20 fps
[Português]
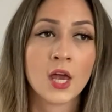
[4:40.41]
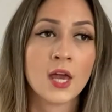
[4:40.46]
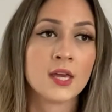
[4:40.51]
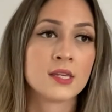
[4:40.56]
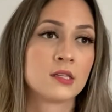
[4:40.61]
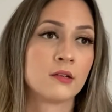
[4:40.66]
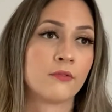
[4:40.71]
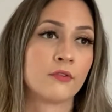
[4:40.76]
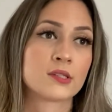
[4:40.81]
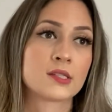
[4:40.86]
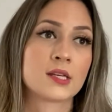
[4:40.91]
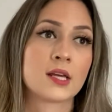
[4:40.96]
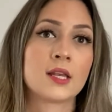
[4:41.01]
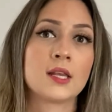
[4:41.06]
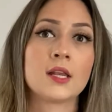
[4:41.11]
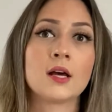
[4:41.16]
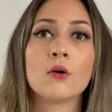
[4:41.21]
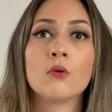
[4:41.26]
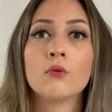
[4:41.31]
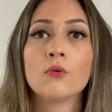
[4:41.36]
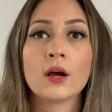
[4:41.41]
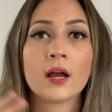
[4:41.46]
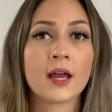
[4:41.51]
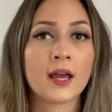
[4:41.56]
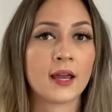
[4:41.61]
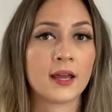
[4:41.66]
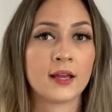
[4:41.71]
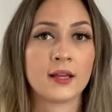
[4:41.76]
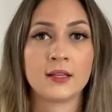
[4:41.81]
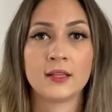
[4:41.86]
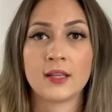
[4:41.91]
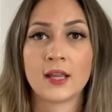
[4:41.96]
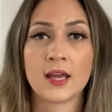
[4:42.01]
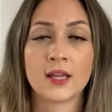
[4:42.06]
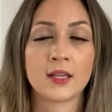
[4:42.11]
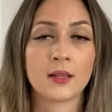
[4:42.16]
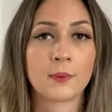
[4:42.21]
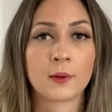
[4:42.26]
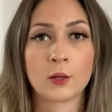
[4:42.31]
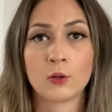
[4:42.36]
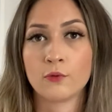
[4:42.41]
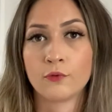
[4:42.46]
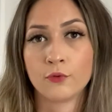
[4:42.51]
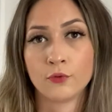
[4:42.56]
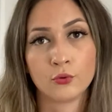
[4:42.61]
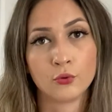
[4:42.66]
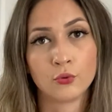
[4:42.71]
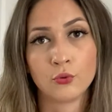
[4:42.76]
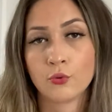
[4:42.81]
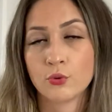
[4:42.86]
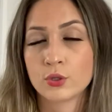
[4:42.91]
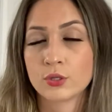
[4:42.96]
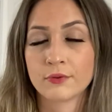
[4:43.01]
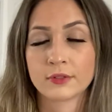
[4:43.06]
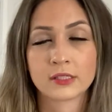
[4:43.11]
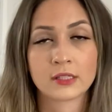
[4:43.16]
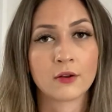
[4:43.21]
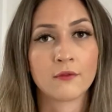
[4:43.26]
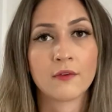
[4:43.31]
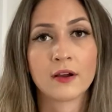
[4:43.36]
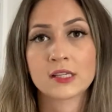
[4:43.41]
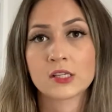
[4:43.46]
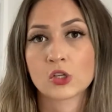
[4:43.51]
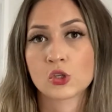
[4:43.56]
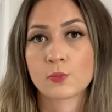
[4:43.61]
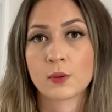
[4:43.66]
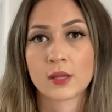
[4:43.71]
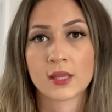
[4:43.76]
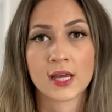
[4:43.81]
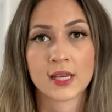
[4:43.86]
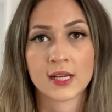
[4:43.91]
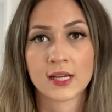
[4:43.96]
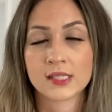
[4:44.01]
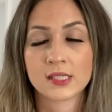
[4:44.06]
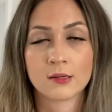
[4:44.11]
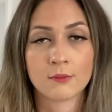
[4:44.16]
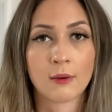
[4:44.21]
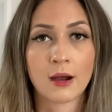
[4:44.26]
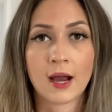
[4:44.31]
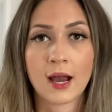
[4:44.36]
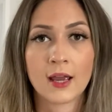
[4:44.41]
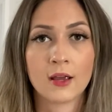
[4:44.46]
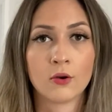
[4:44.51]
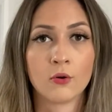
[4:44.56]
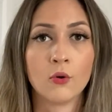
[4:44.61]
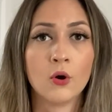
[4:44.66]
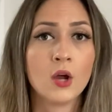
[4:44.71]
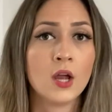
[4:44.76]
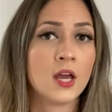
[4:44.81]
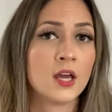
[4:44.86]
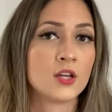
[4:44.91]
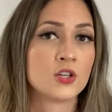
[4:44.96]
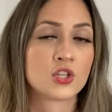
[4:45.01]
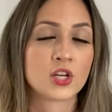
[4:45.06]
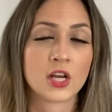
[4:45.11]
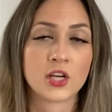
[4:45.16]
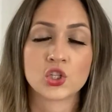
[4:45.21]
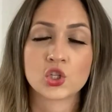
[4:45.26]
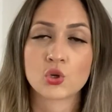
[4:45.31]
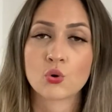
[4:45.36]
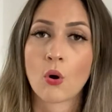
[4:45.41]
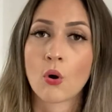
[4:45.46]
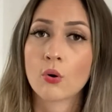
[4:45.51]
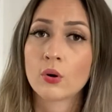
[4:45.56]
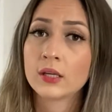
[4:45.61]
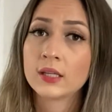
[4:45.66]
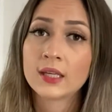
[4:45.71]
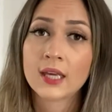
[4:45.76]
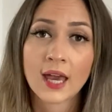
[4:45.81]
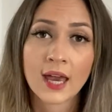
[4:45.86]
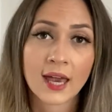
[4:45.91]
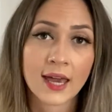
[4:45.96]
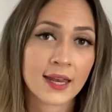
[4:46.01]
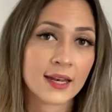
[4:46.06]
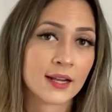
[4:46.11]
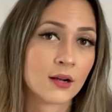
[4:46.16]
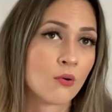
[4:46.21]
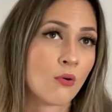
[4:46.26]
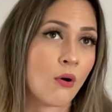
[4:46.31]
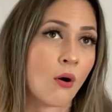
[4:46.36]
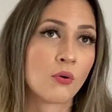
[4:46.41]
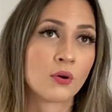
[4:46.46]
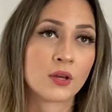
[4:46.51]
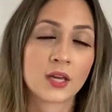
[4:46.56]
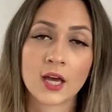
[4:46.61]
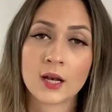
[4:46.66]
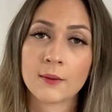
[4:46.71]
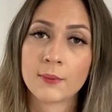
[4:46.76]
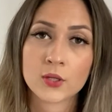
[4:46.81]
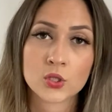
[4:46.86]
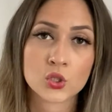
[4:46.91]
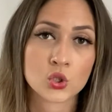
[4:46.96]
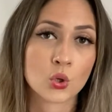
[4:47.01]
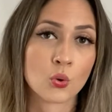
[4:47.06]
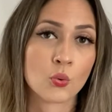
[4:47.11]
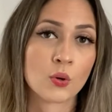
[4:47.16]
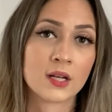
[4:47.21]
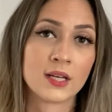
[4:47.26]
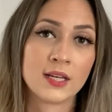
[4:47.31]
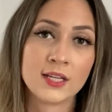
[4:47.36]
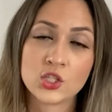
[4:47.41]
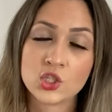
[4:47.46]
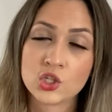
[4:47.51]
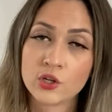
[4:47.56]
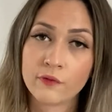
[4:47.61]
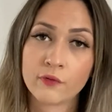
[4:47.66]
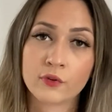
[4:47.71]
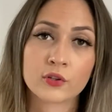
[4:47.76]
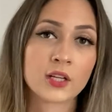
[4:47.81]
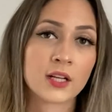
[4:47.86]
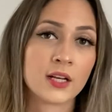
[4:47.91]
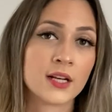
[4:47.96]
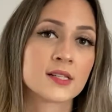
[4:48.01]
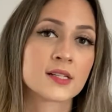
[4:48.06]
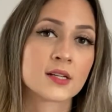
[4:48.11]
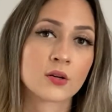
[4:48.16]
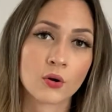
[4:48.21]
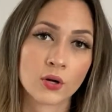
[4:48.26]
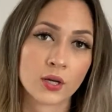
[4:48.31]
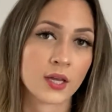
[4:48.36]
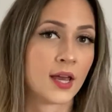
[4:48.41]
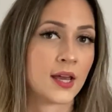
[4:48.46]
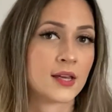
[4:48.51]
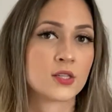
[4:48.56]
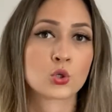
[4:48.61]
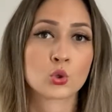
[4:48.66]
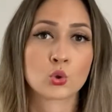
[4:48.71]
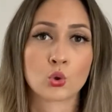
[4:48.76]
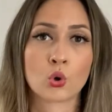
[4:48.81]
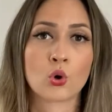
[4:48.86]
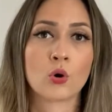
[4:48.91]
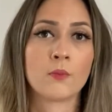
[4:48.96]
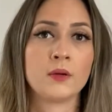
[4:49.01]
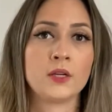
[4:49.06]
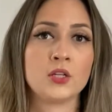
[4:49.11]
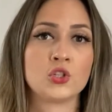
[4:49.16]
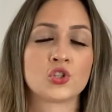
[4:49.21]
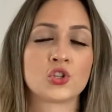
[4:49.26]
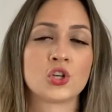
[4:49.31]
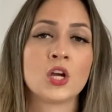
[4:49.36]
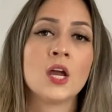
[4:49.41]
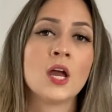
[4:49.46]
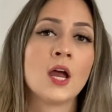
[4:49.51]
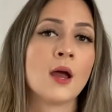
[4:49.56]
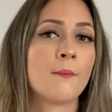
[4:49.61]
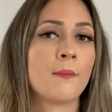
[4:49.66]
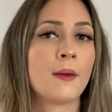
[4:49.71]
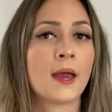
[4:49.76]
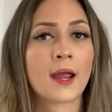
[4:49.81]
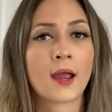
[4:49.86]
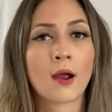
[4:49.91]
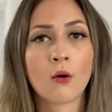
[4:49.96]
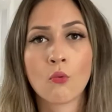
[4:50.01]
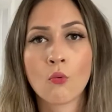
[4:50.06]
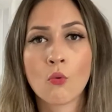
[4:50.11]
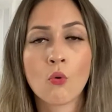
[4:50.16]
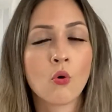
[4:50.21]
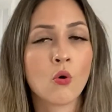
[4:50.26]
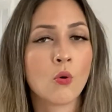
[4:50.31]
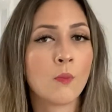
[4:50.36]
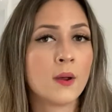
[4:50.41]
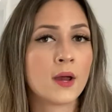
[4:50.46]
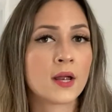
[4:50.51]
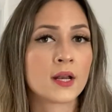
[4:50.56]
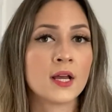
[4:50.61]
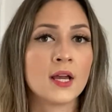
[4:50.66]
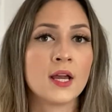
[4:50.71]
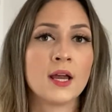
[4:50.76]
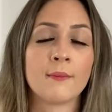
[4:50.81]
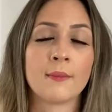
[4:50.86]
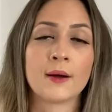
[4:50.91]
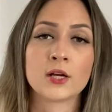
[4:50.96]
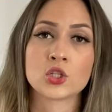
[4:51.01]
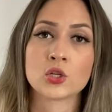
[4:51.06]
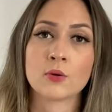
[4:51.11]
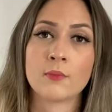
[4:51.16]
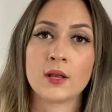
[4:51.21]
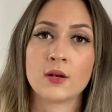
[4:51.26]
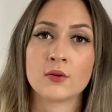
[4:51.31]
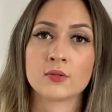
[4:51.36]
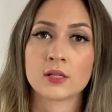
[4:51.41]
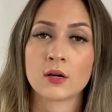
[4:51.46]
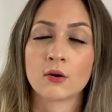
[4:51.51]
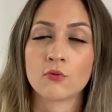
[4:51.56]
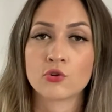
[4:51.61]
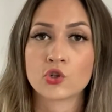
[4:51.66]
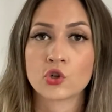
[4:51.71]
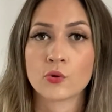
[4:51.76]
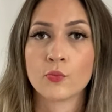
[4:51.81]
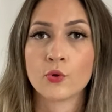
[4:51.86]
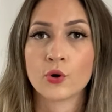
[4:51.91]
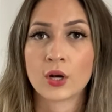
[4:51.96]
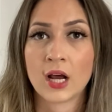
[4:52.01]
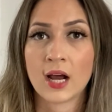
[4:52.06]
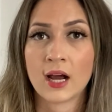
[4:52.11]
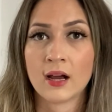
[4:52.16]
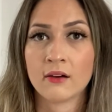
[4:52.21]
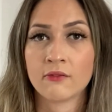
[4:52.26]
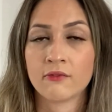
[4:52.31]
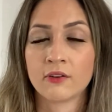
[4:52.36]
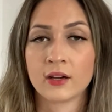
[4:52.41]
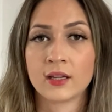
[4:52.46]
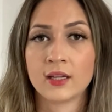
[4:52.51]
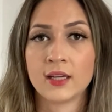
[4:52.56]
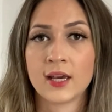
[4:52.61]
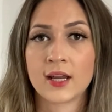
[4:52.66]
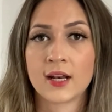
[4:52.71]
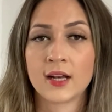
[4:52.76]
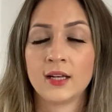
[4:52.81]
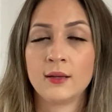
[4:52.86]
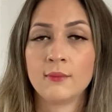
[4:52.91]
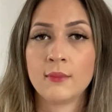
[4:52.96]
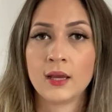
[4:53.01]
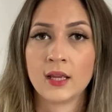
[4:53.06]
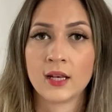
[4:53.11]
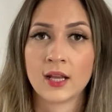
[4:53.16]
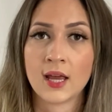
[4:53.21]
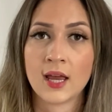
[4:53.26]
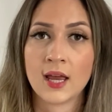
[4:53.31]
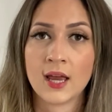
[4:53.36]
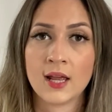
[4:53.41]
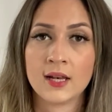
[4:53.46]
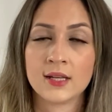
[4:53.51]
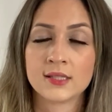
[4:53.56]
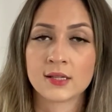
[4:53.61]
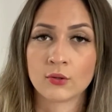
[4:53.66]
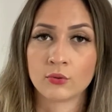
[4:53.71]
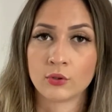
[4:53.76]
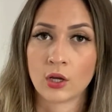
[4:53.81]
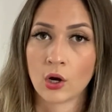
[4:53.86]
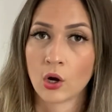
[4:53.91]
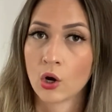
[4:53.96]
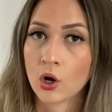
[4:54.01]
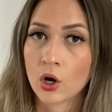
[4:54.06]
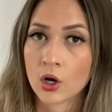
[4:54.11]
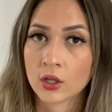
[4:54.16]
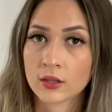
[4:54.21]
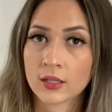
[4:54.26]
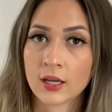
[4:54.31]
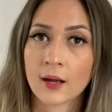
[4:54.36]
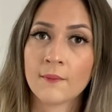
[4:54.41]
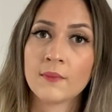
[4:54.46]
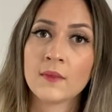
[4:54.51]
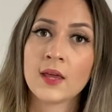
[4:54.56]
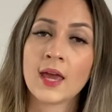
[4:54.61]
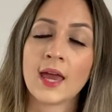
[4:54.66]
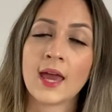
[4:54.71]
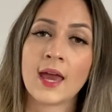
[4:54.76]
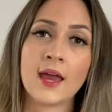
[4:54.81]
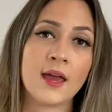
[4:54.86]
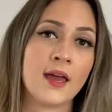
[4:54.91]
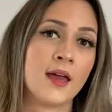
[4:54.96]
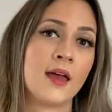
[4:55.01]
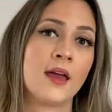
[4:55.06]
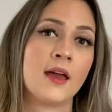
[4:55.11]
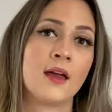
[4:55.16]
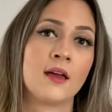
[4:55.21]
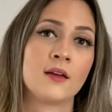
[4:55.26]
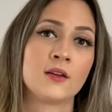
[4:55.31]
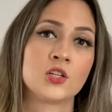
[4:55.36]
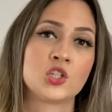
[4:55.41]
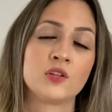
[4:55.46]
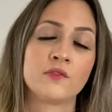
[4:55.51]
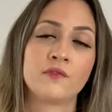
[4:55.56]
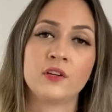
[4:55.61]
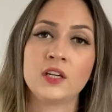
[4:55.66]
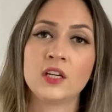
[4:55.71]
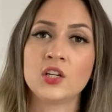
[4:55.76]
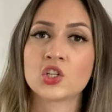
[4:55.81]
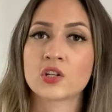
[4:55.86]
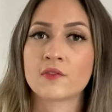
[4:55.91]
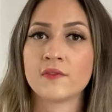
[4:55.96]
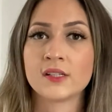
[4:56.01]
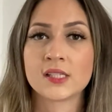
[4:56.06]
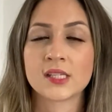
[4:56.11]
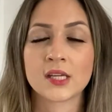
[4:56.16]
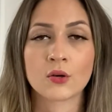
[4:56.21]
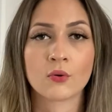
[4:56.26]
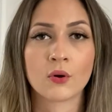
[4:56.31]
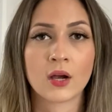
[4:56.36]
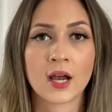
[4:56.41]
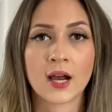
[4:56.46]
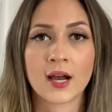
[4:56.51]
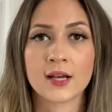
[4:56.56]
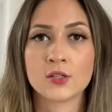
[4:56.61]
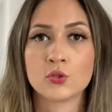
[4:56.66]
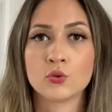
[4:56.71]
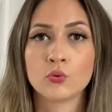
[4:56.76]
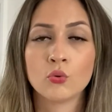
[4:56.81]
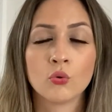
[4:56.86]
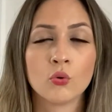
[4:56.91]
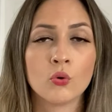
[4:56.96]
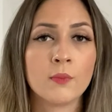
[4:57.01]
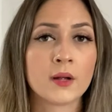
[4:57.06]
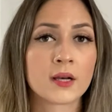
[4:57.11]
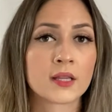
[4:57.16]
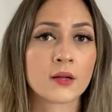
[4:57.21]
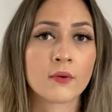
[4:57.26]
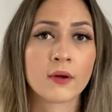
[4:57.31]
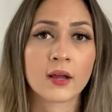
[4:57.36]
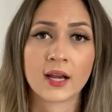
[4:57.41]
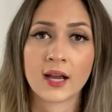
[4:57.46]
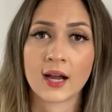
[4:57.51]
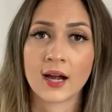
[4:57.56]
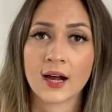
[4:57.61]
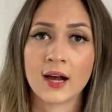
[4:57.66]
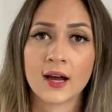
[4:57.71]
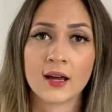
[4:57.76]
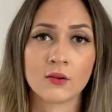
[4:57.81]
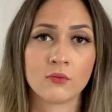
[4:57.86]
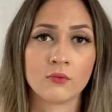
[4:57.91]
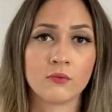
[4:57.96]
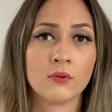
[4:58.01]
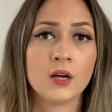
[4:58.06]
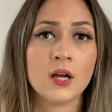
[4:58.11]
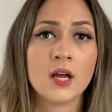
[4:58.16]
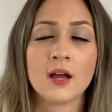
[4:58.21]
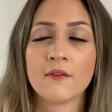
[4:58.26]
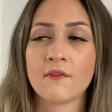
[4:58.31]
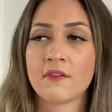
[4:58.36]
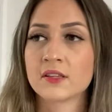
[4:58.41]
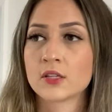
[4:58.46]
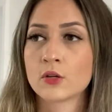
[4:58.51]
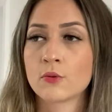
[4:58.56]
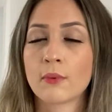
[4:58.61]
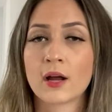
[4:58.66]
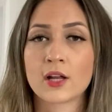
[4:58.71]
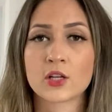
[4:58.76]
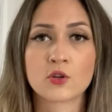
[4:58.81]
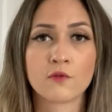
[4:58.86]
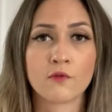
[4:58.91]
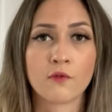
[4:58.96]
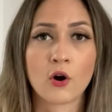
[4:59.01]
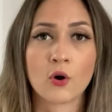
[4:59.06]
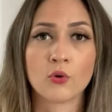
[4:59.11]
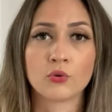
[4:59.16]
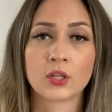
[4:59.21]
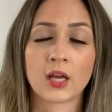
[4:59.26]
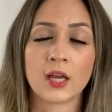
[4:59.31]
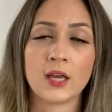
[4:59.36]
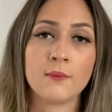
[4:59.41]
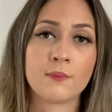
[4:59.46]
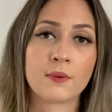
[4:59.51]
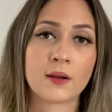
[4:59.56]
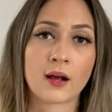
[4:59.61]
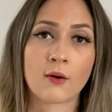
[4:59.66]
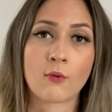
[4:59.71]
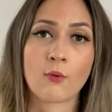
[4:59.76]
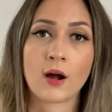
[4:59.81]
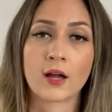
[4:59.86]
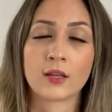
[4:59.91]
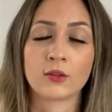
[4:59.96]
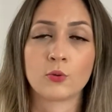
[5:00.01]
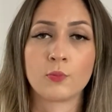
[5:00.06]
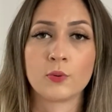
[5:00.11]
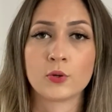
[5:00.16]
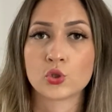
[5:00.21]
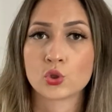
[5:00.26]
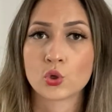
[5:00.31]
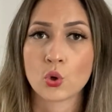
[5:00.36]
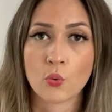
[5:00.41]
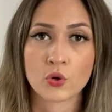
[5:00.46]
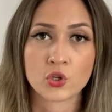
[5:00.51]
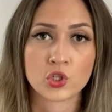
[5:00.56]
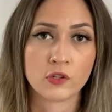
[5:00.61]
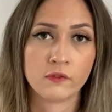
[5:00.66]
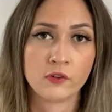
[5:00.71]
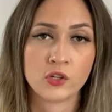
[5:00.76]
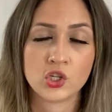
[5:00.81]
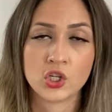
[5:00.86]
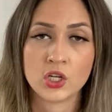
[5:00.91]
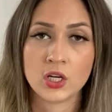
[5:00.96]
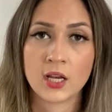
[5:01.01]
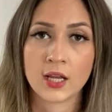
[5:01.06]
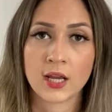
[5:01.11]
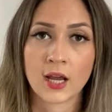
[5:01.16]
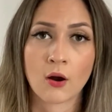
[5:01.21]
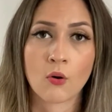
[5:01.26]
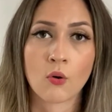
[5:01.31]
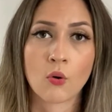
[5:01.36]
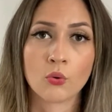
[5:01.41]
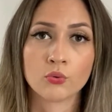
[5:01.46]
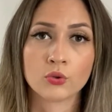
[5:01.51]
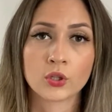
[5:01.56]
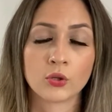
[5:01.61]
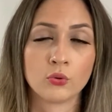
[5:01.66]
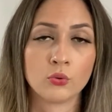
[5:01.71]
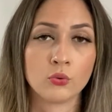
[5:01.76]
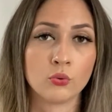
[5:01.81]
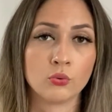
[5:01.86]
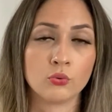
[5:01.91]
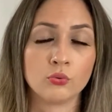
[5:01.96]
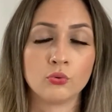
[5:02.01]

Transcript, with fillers: Se você não é, é da Praia do Futuro, se você não vai se hospedar nesse bairro, gente, qualquer, qualquer pessoa ali de Fortaleza conhece o Croco Beach pega um Uber, mais ou menos aonde eu morava, que era ali Meireles, Aldeota, é de 20 a 25 reais o Uber, não é caro fazer um bate-volta aí para quatro pessoas dividirem a conta do,